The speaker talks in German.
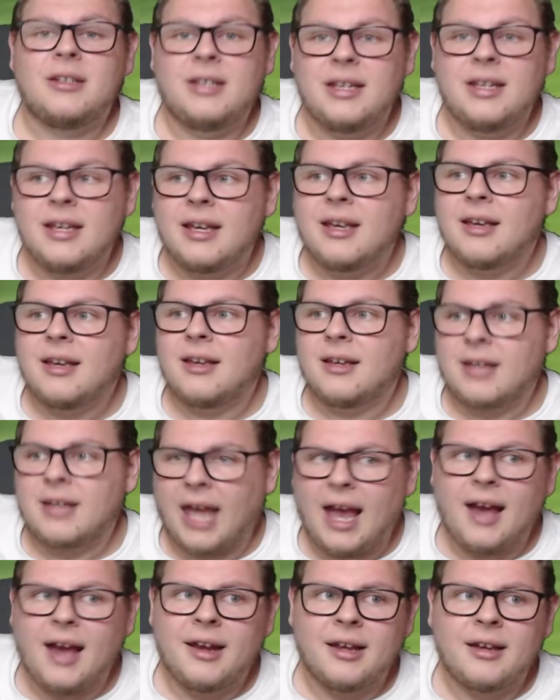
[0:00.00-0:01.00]
die
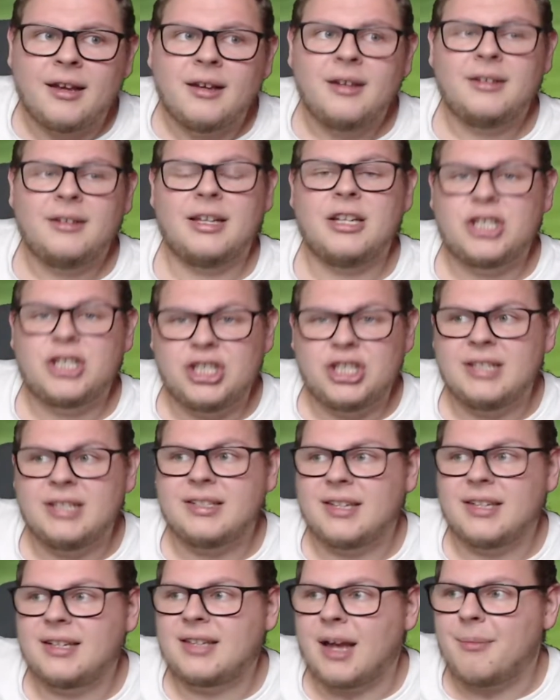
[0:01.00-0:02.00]
gerne den
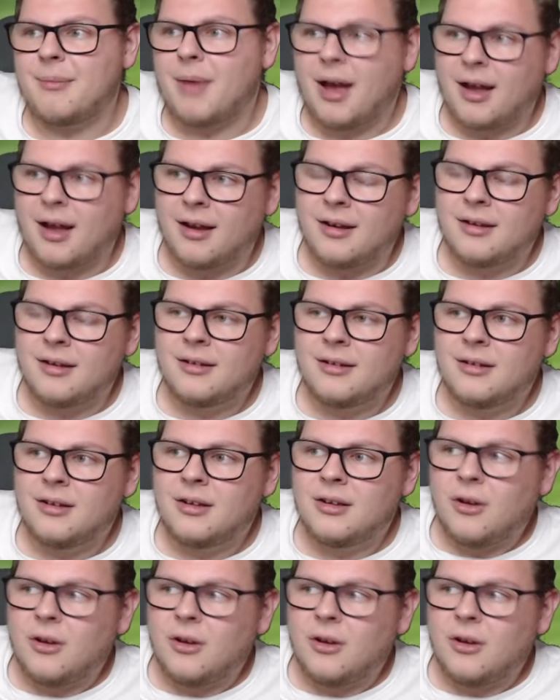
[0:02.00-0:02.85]
Schiedsrichter machen.